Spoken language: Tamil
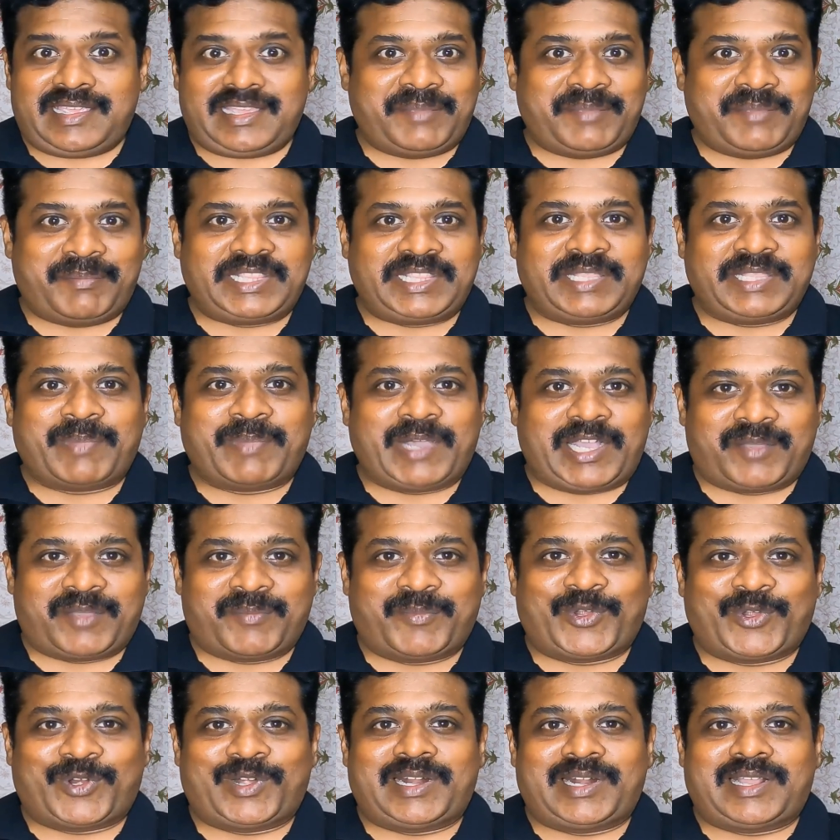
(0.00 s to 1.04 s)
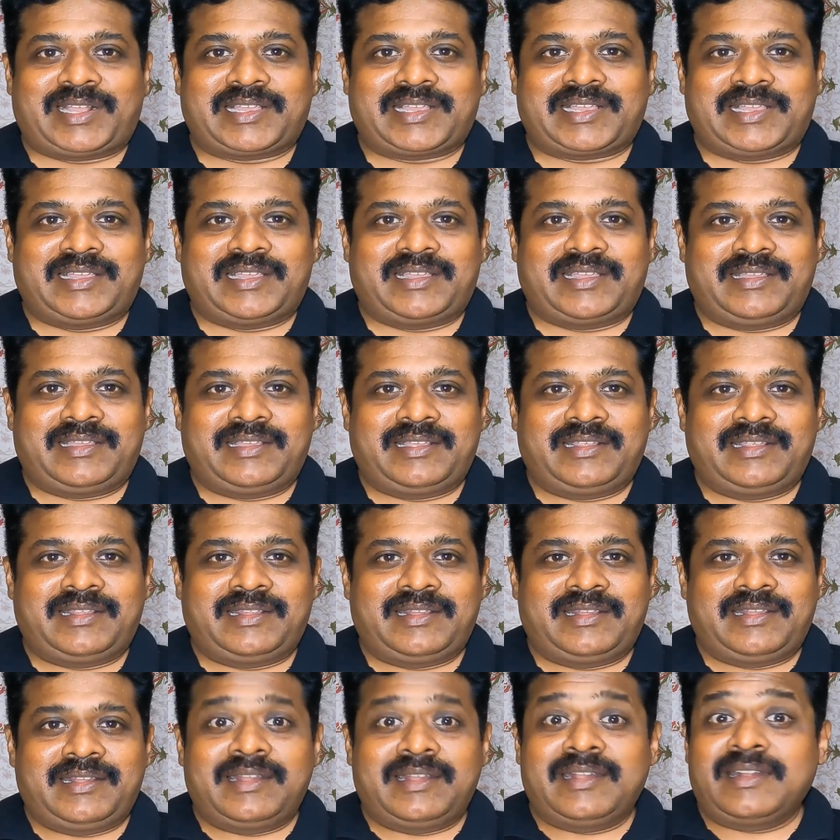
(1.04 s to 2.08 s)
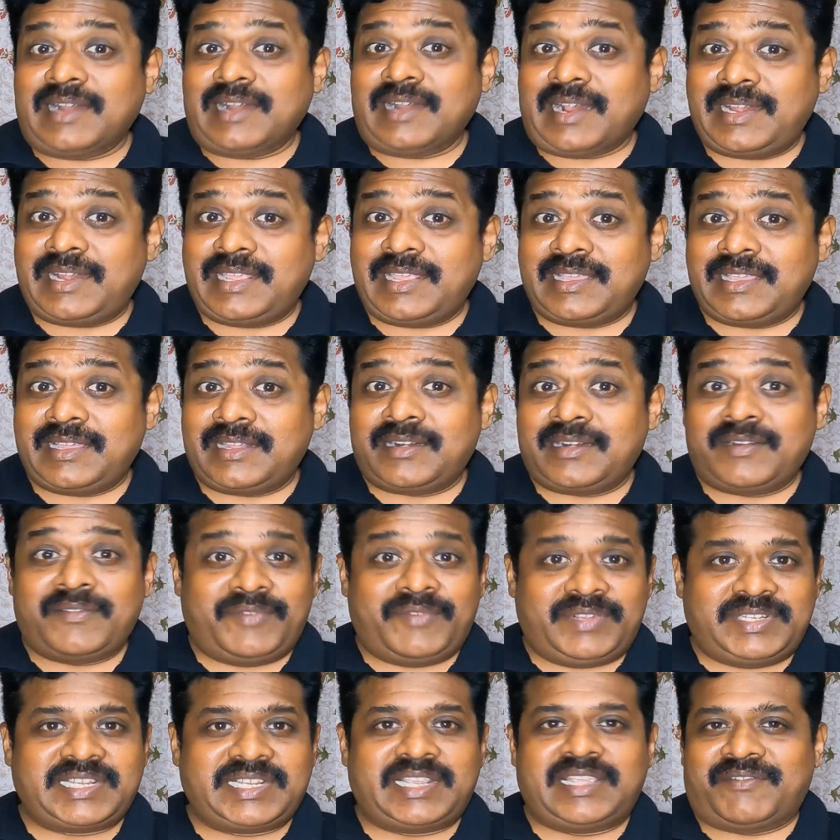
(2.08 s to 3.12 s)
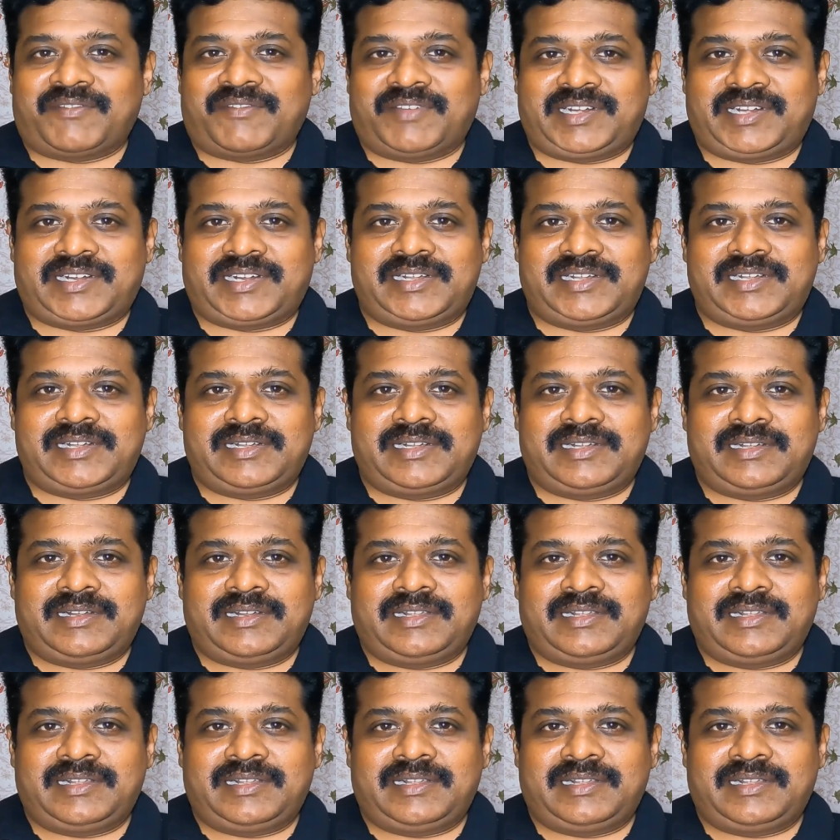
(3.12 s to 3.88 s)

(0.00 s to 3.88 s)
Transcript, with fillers: எதை பற்றி பார்க்க போகிறோம்னாக்க நடிகர் விஜய் அவர்கள்